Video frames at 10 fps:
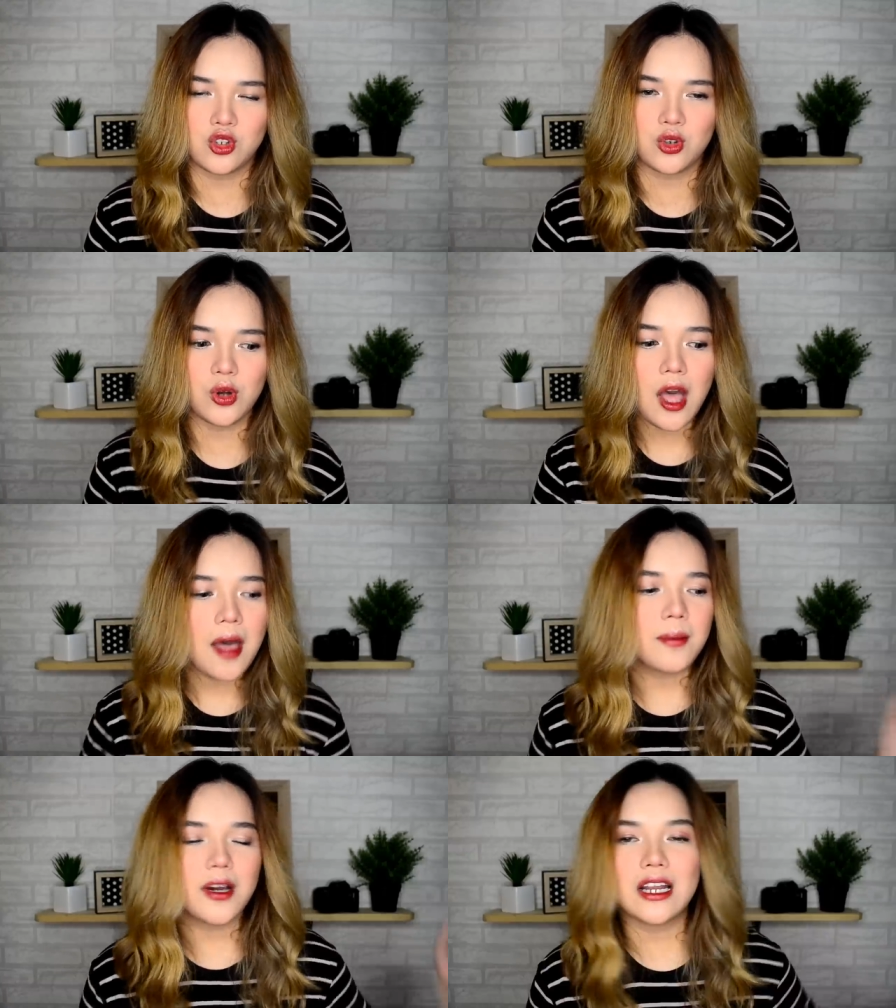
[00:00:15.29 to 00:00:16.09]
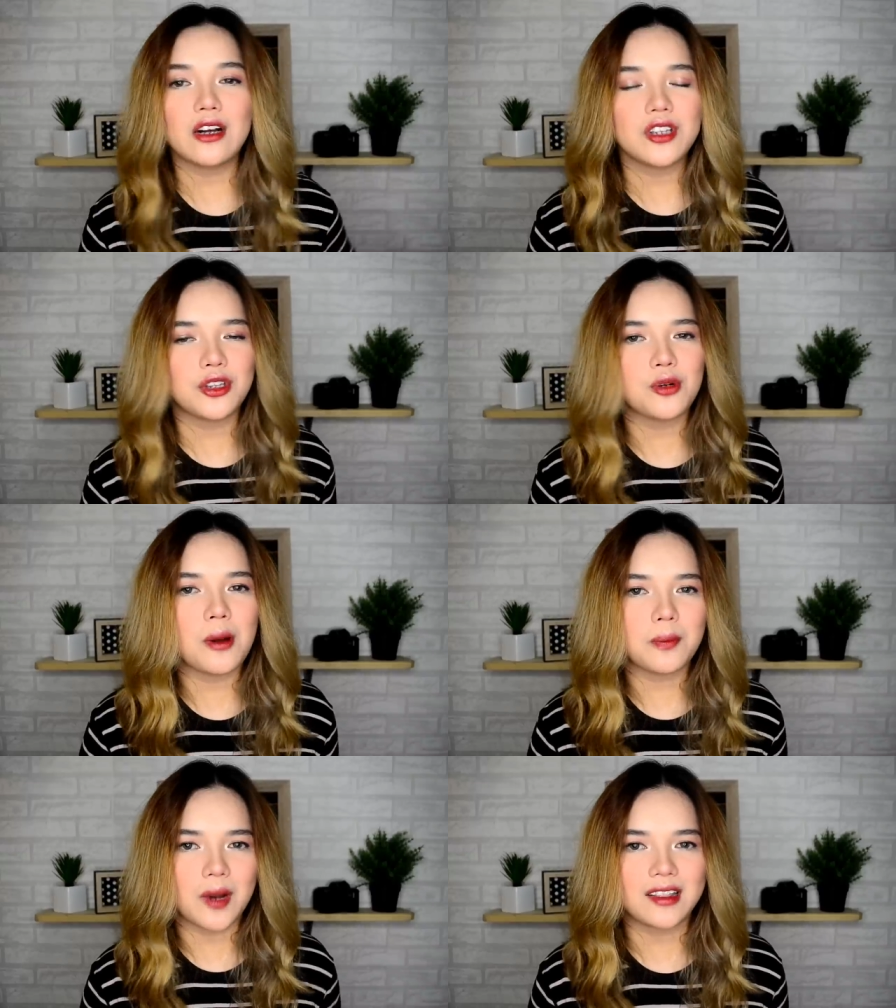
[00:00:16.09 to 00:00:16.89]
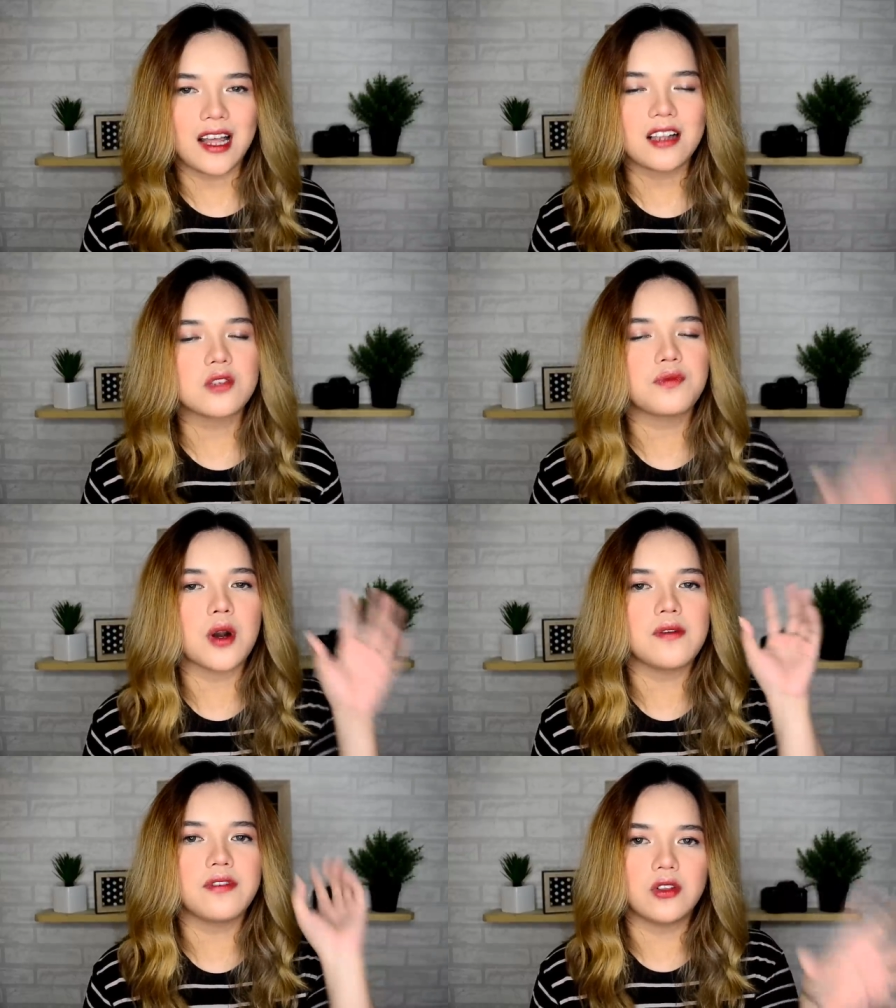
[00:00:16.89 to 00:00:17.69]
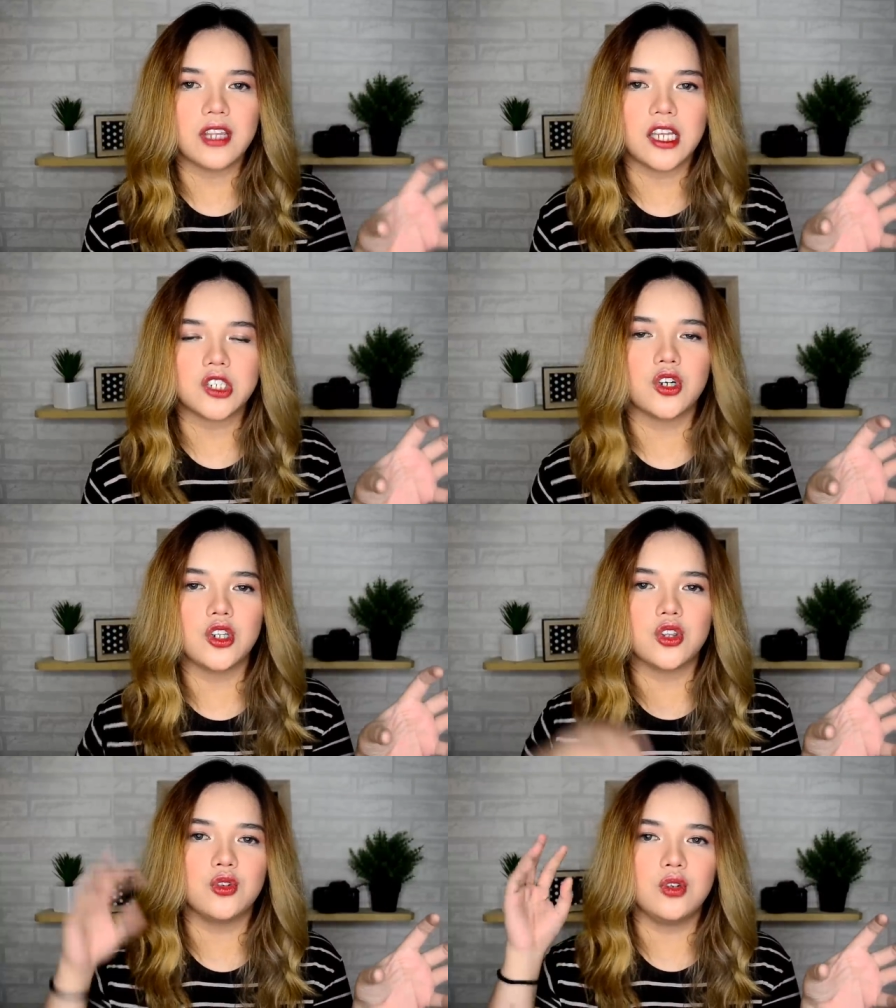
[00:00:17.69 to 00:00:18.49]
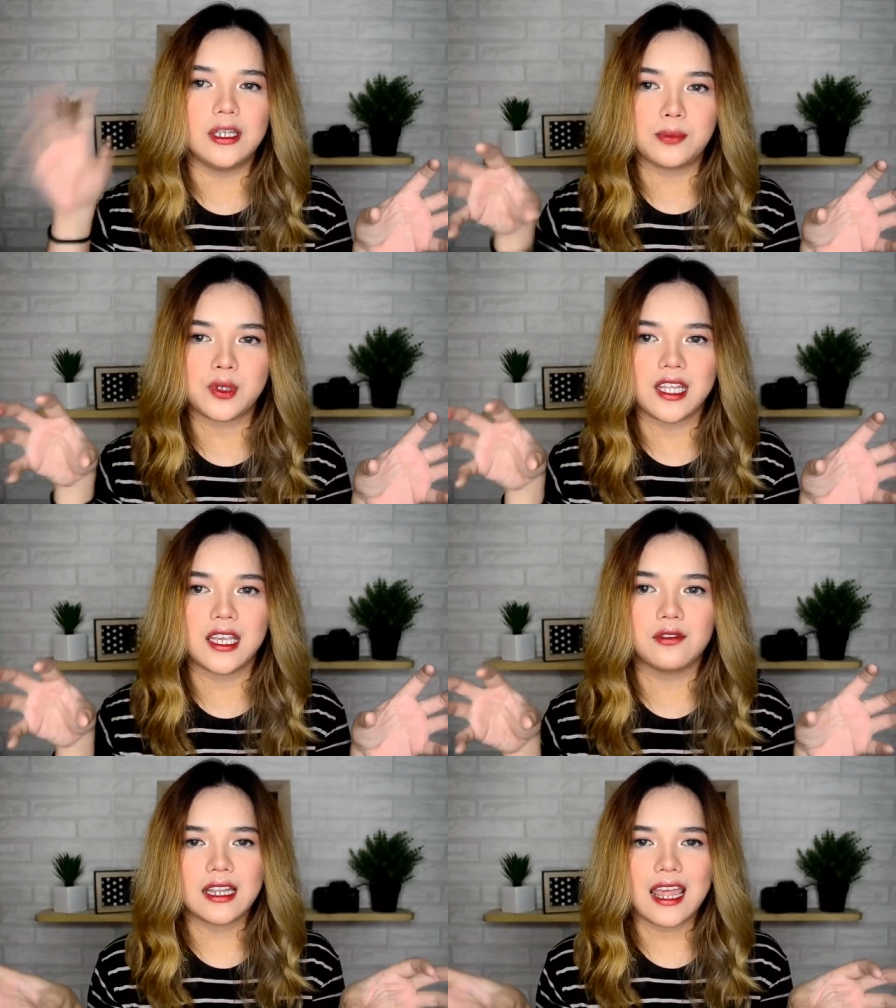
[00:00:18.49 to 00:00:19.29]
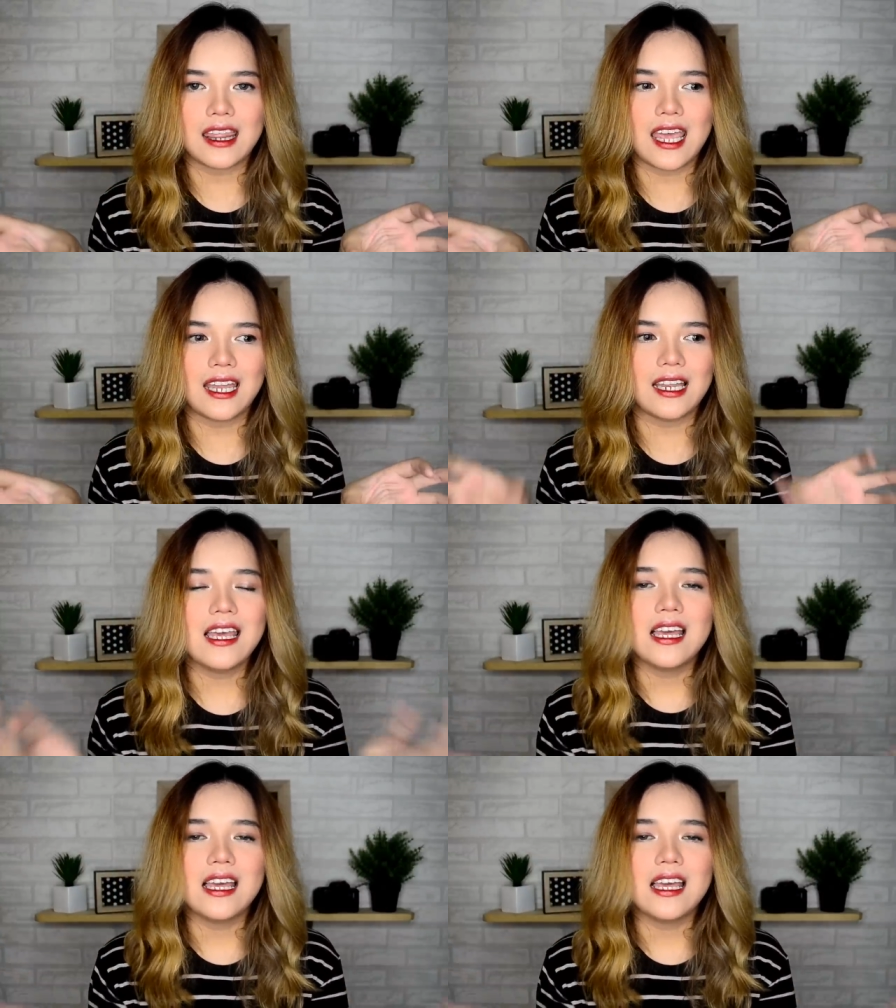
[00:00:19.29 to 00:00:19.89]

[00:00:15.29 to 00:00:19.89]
So, meron ako dito mga products from foundation to lipstick. And then,